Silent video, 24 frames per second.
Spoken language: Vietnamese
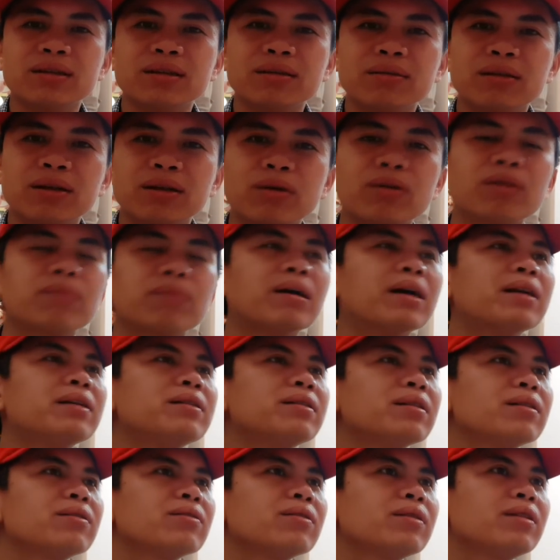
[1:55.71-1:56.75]
uh, hiểu được bản
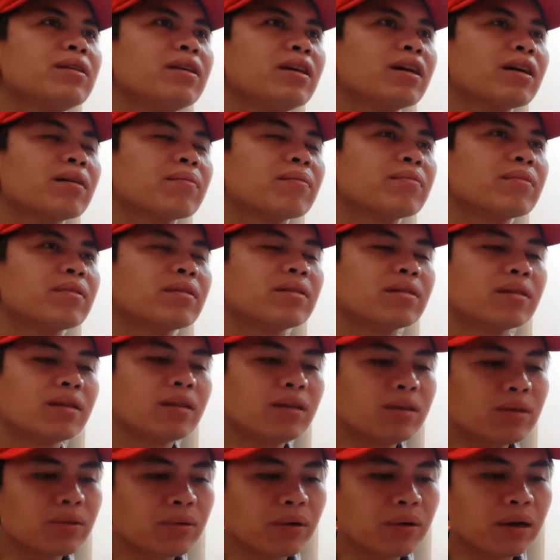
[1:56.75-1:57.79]
chất doanh nghiệp
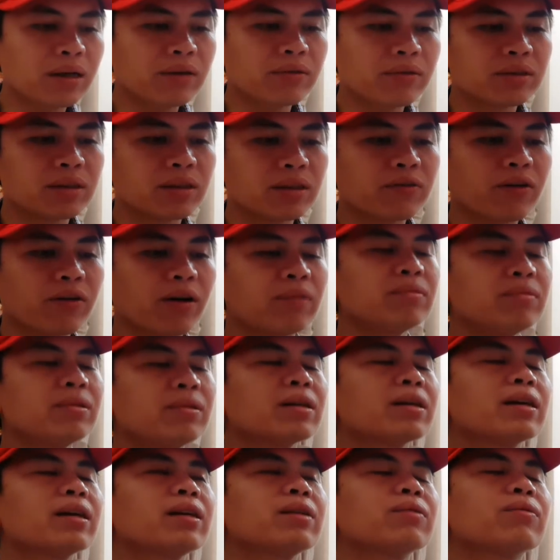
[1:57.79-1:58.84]
tính toán và dự phóng
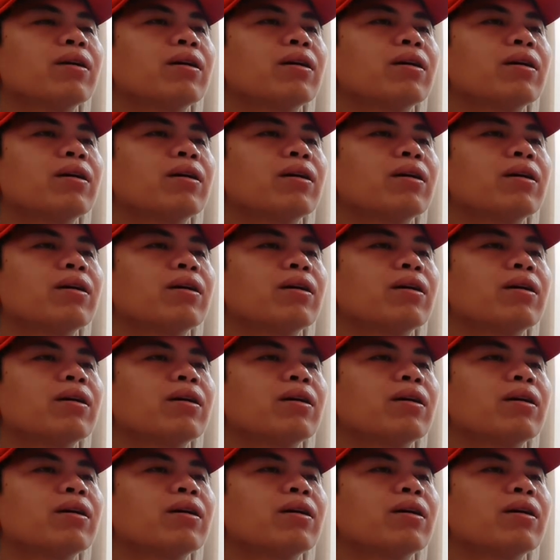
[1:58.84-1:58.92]
được kết